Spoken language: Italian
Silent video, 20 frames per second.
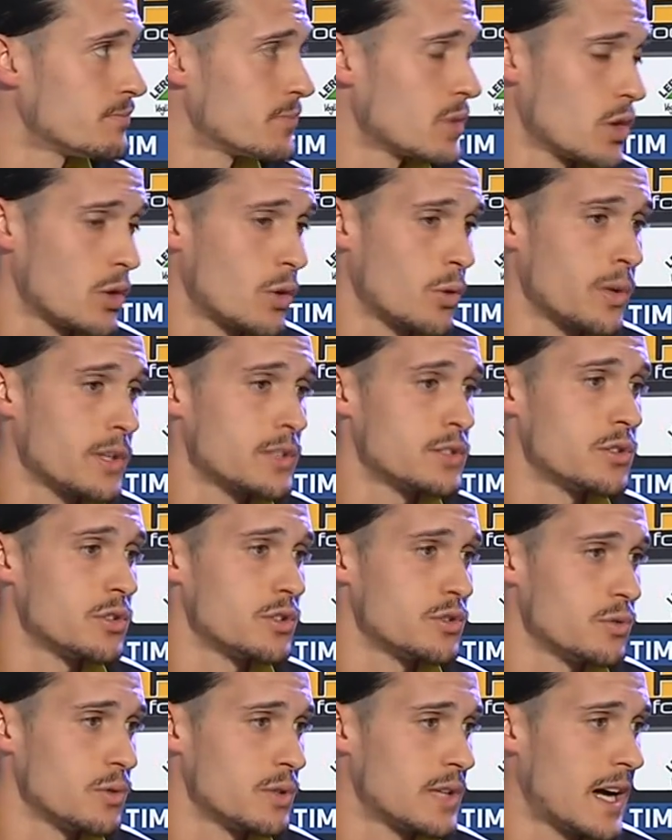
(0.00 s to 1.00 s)
però con questo
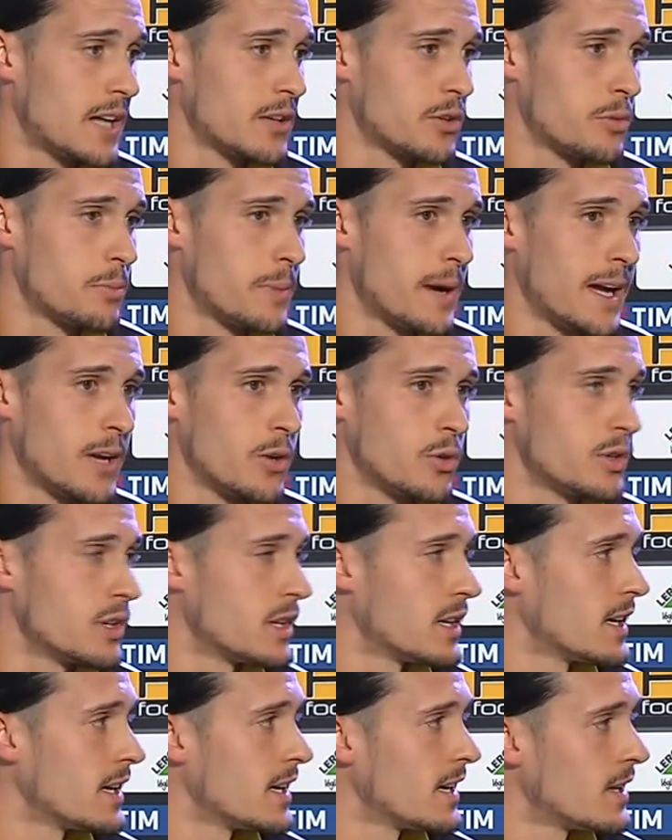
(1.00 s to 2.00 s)
risultato ormai non,